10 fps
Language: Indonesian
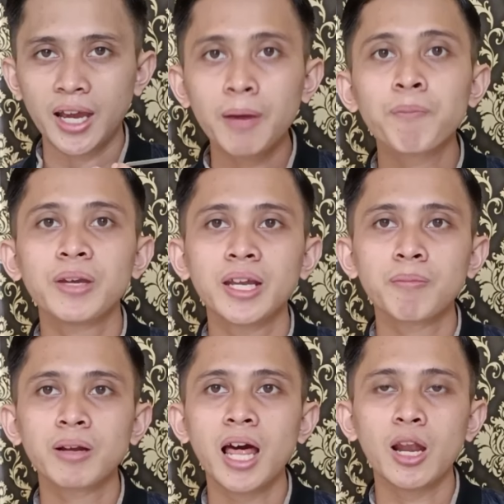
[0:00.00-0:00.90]
EPIN
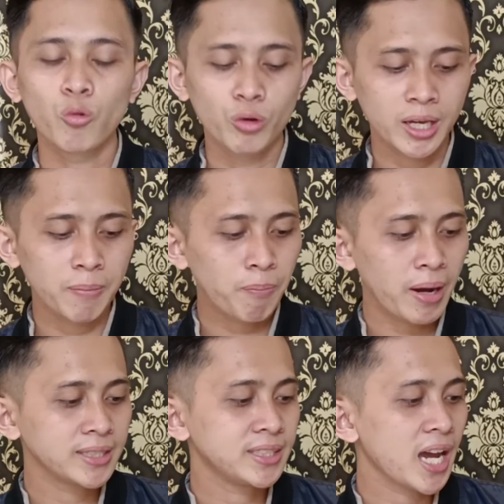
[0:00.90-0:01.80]
melalui
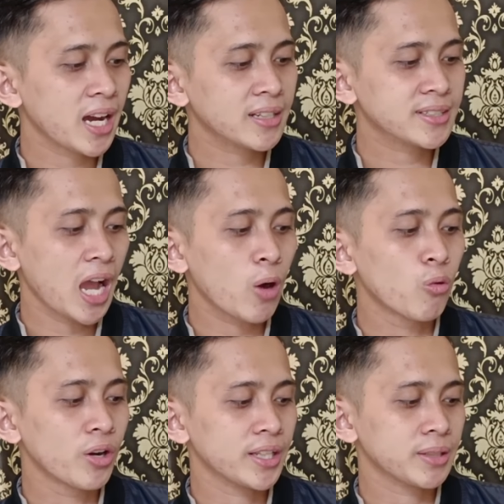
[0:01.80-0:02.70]
pajak
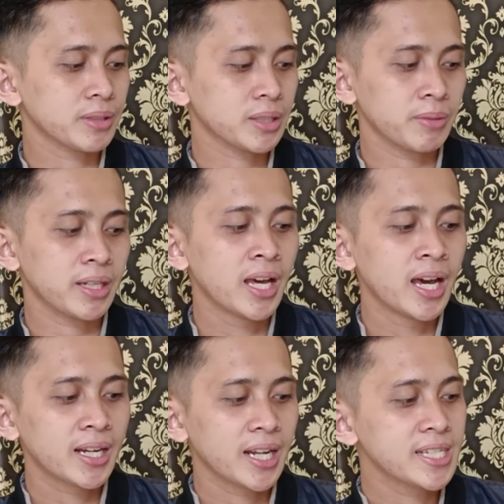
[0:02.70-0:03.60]
cakung ya teman-teman
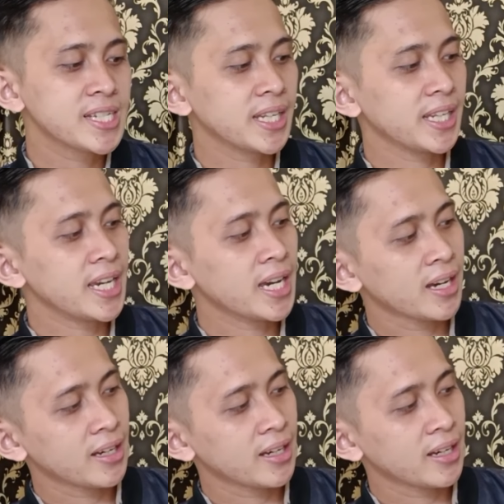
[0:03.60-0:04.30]
nah di sini